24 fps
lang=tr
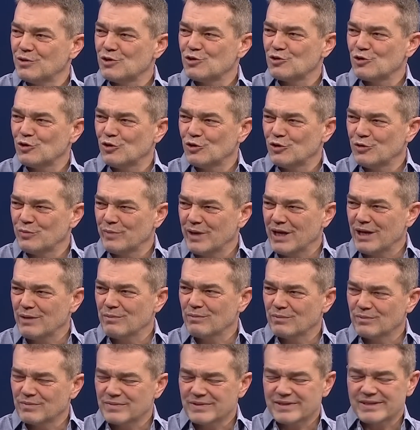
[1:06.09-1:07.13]
Çoğunu
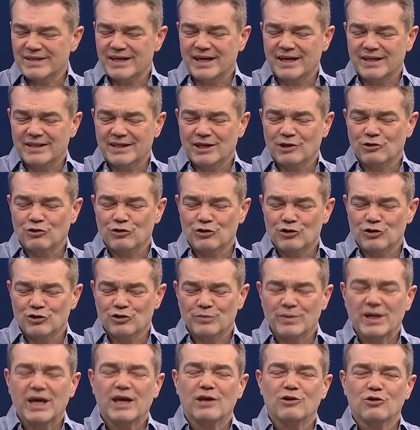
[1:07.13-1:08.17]
benim sağda
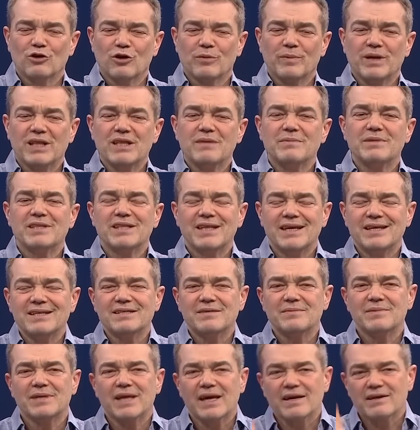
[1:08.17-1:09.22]
gördüm. Yani normalde bir
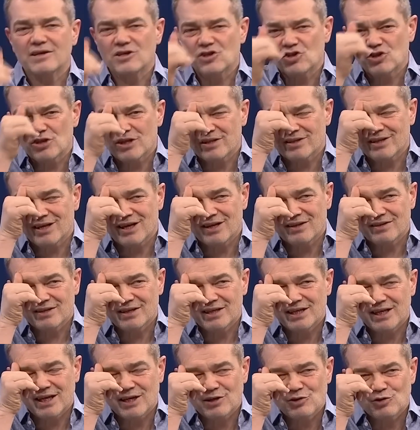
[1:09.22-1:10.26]
deistim diyen kişide
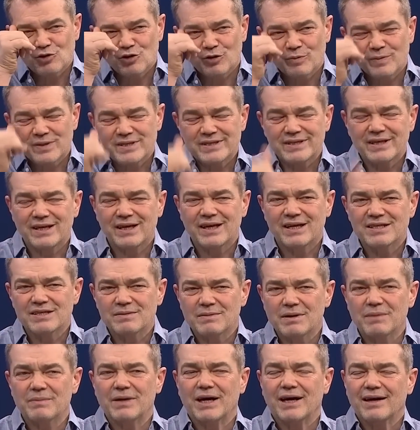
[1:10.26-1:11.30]
tanrı inancı olması
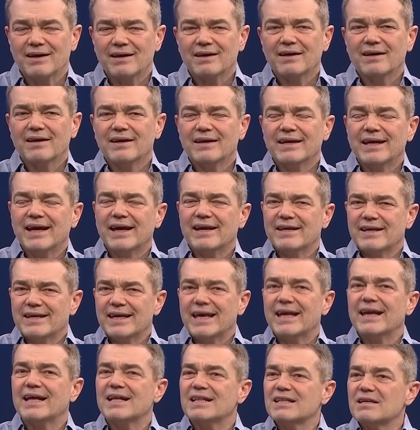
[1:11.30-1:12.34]
lazım ama yani
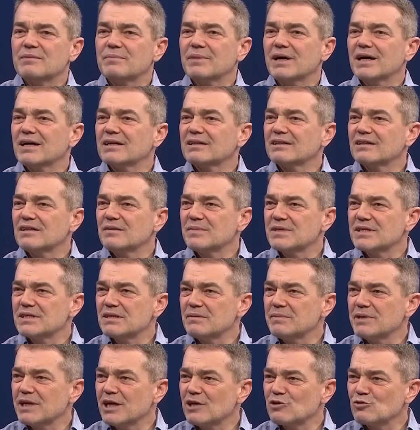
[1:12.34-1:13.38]
genelde
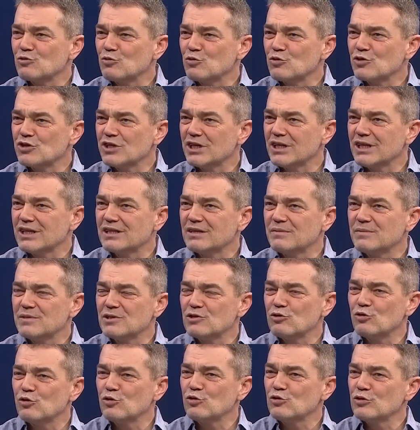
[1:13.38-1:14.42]
baktığımızda biraz
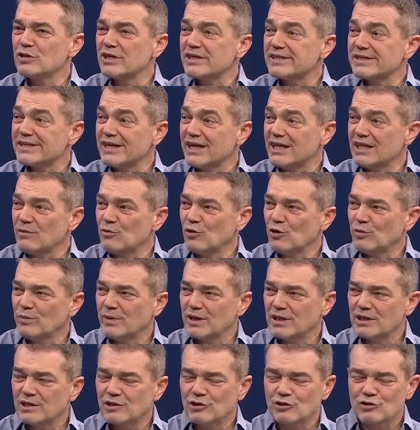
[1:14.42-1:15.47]
kurcaladığımız onun da sağlam
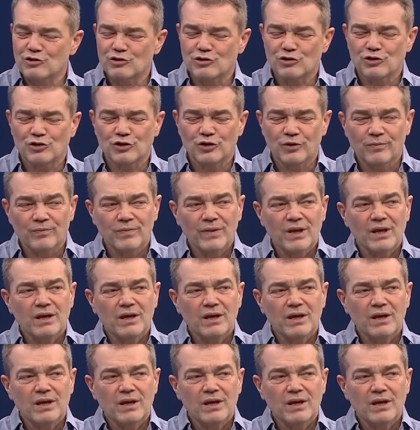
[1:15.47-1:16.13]
olmadığı gözüküyor.